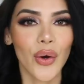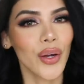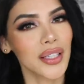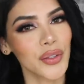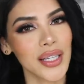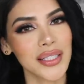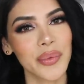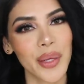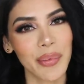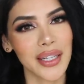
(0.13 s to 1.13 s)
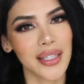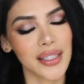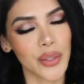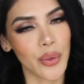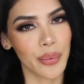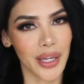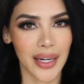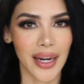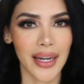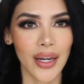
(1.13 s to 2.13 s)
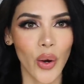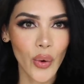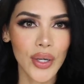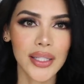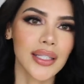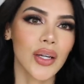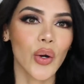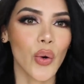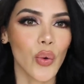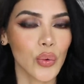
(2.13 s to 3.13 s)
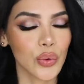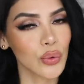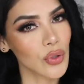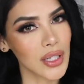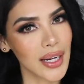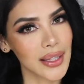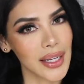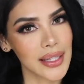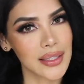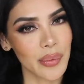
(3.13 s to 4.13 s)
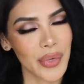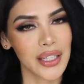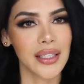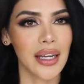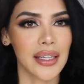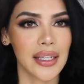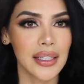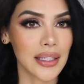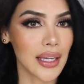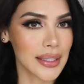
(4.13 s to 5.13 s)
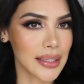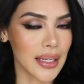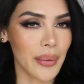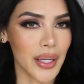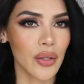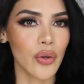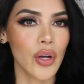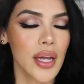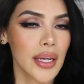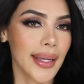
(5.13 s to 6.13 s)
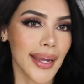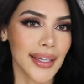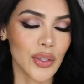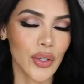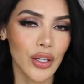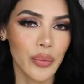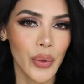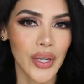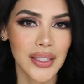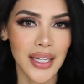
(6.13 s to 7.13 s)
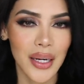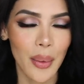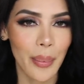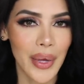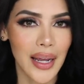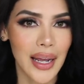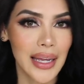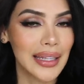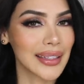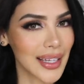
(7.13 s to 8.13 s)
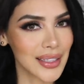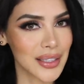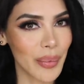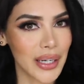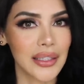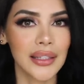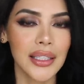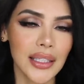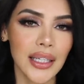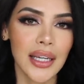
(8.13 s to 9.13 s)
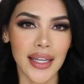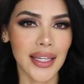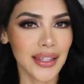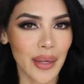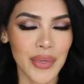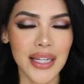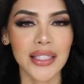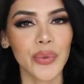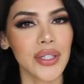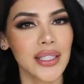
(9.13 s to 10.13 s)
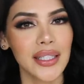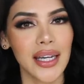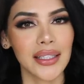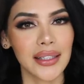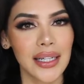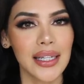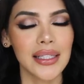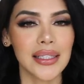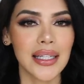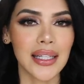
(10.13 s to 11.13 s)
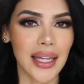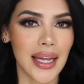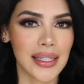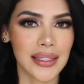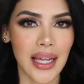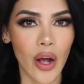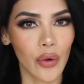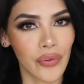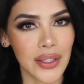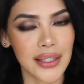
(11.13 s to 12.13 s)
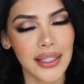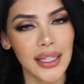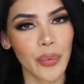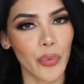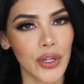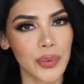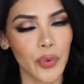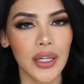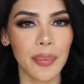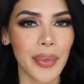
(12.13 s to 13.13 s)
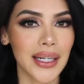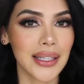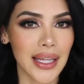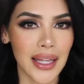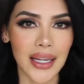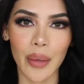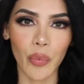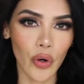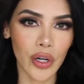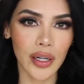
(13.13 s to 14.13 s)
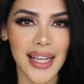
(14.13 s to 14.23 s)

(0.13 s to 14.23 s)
Hola a todas y bienvenidas de nuevo a mi canal. Hoy les tengo un tutorial de este maquillaje y este cabello, que es lo que yo me voy a hacer para el día de San Valentín. Y también les voy a enseñar tres ideas de outfits que te puedes poner para el Día del Amor.